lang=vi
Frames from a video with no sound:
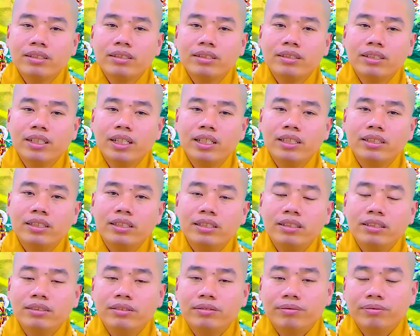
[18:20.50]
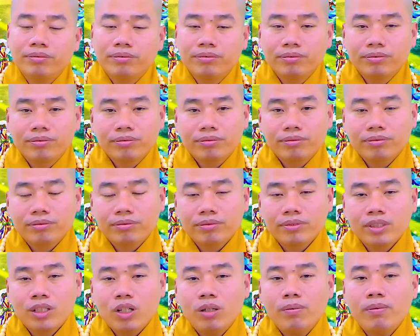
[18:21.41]
nên
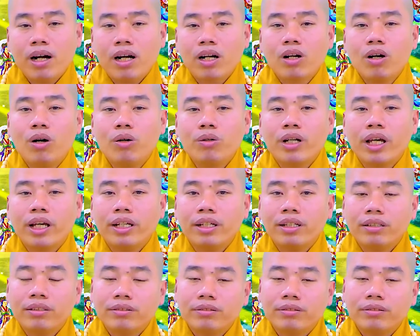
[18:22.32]
có bà cô này